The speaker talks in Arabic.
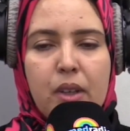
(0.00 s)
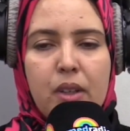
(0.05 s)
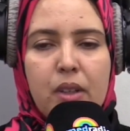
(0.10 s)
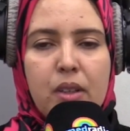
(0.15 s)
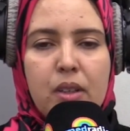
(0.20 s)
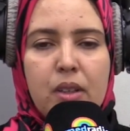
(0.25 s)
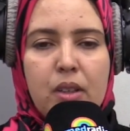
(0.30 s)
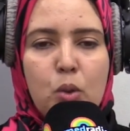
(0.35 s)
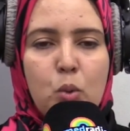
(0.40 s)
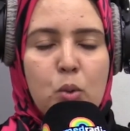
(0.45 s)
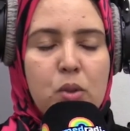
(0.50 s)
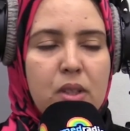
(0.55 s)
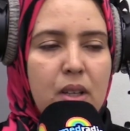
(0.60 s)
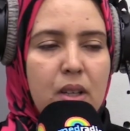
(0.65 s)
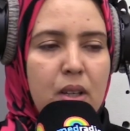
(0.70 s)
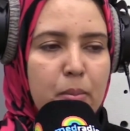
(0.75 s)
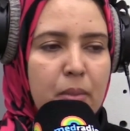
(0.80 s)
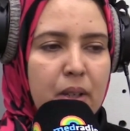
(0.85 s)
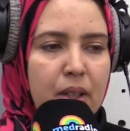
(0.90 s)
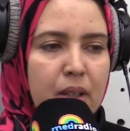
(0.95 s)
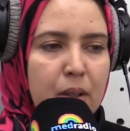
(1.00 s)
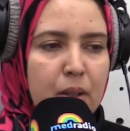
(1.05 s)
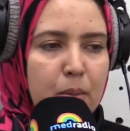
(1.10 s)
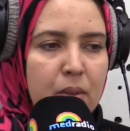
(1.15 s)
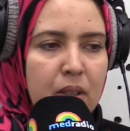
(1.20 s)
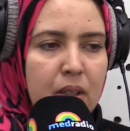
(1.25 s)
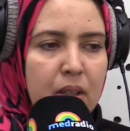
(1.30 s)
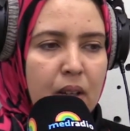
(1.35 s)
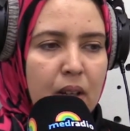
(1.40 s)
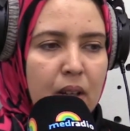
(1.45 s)
آه، اسر
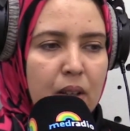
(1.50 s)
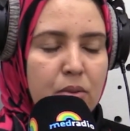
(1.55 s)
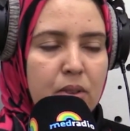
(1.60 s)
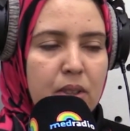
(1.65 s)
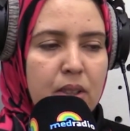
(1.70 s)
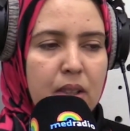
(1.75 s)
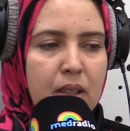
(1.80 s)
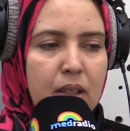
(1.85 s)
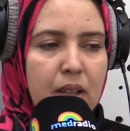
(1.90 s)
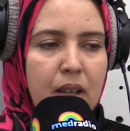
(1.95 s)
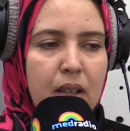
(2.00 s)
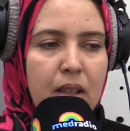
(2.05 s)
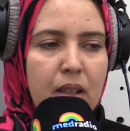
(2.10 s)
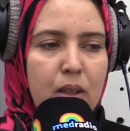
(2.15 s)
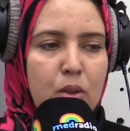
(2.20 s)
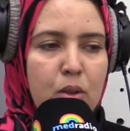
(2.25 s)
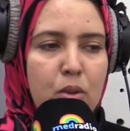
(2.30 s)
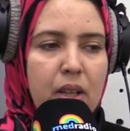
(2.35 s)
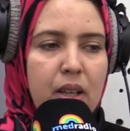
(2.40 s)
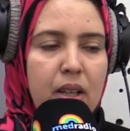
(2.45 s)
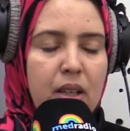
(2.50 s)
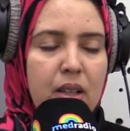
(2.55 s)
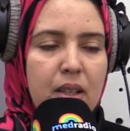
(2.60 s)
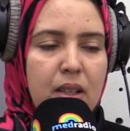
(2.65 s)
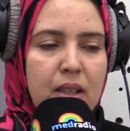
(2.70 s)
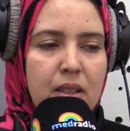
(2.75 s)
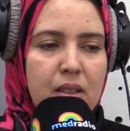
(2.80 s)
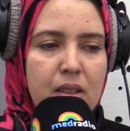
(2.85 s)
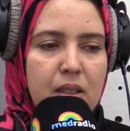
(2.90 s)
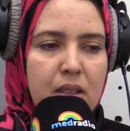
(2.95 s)
مغربيه فينا الخير والخير
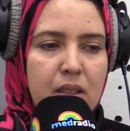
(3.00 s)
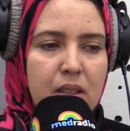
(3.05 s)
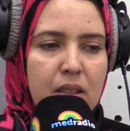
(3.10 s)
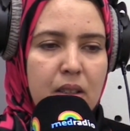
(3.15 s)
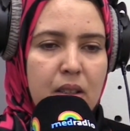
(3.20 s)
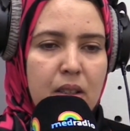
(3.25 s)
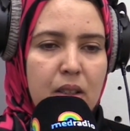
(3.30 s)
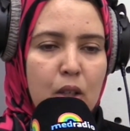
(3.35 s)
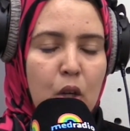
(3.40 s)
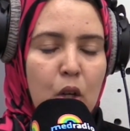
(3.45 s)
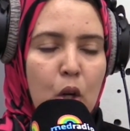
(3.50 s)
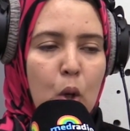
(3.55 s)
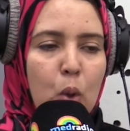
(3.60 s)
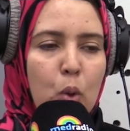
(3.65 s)
الكثير